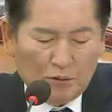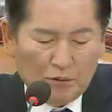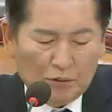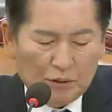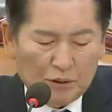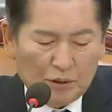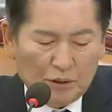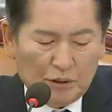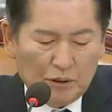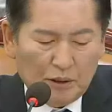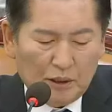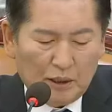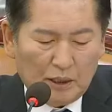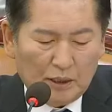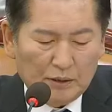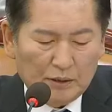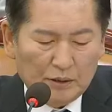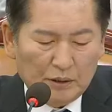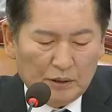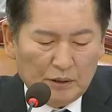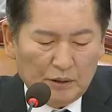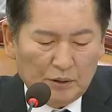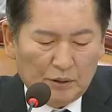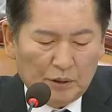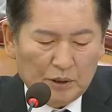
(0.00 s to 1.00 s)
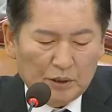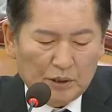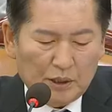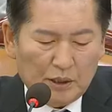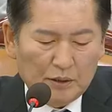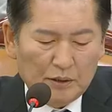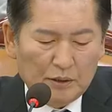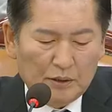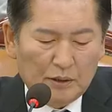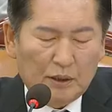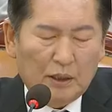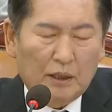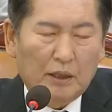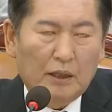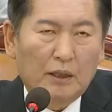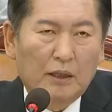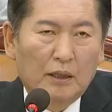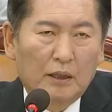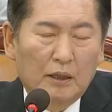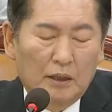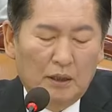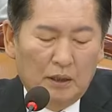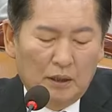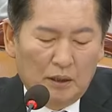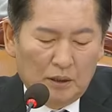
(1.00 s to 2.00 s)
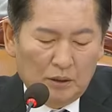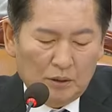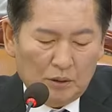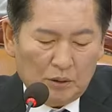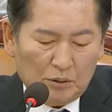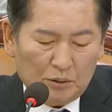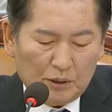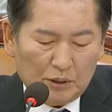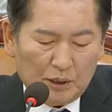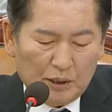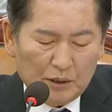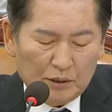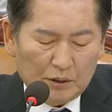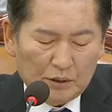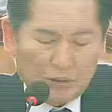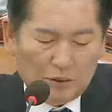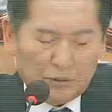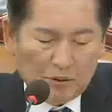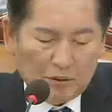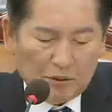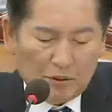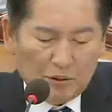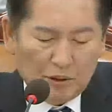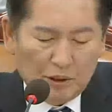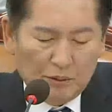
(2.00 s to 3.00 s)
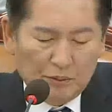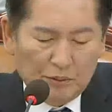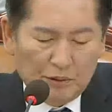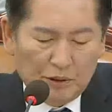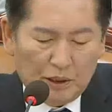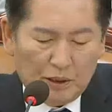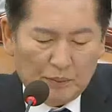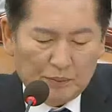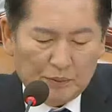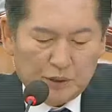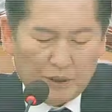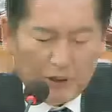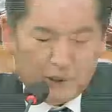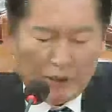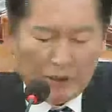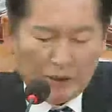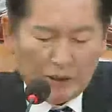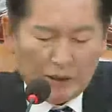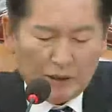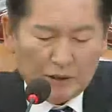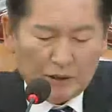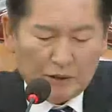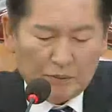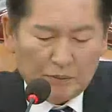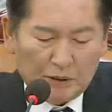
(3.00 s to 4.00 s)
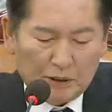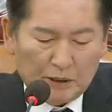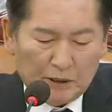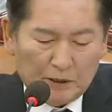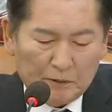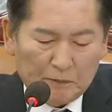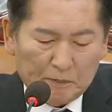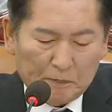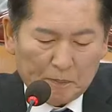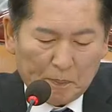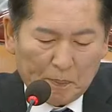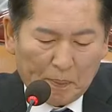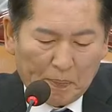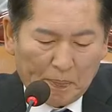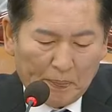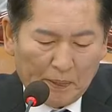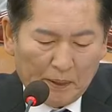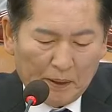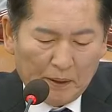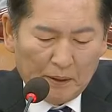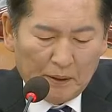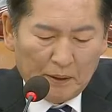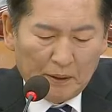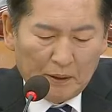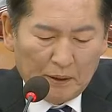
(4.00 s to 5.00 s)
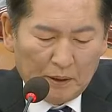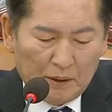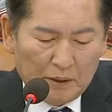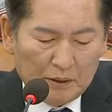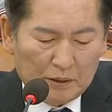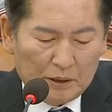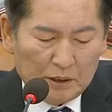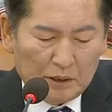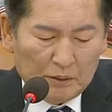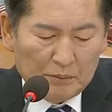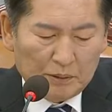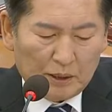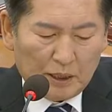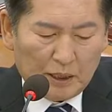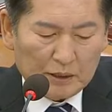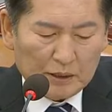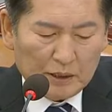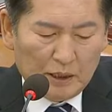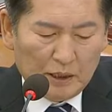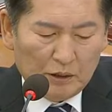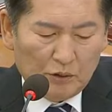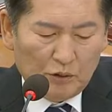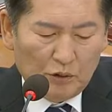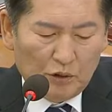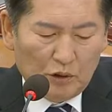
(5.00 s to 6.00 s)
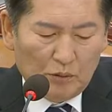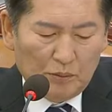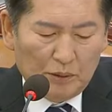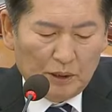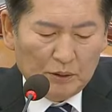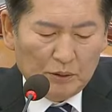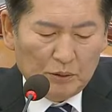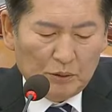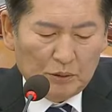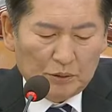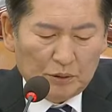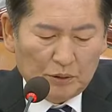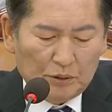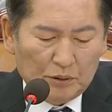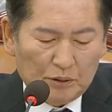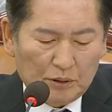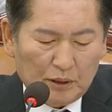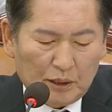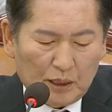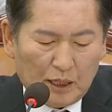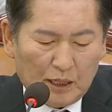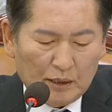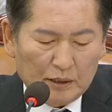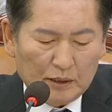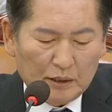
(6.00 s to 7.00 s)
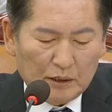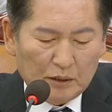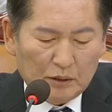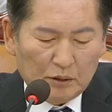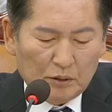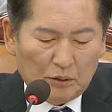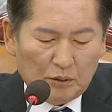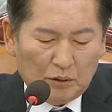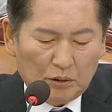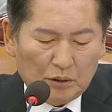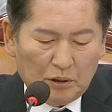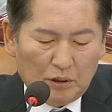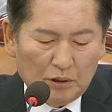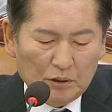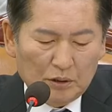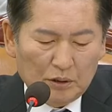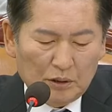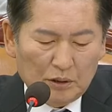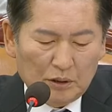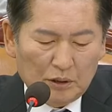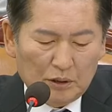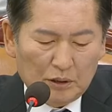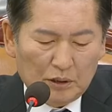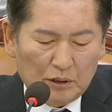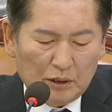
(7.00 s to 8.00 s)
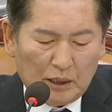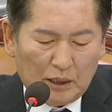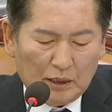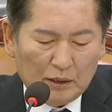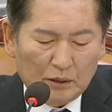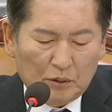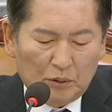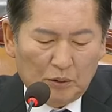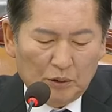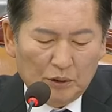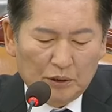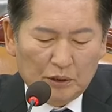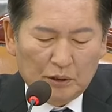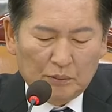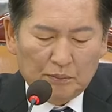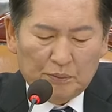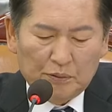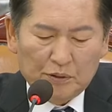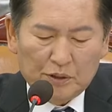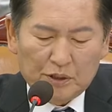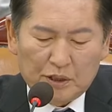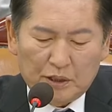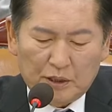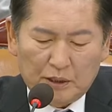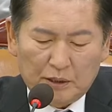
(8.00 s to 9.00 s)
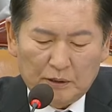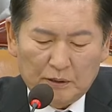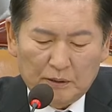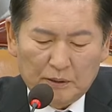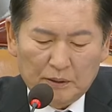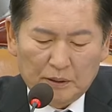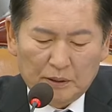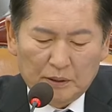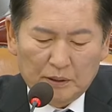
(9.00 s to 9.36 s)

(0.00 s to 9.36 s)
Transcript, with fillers: 국정 안정을 되찾는데 초당적으로 힘을 합쳐야 되겠습니다. 지금 가장 위험한 요소는 아직도 꺼지지 않고 있는 불씨,